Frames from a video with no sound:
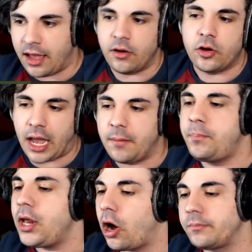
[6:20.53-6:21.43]
Eh. Ok,
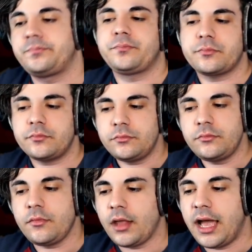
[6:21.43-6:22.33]
però
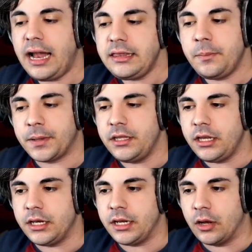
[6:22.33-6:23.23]
altri
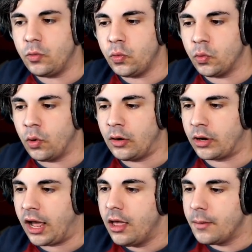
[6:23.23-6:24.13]
pedini. Uh,
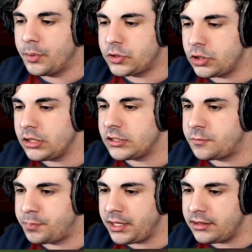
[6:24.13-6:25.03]
allora, pozioni di
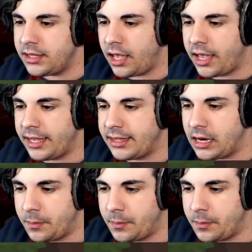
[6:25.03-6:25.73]
speed e delle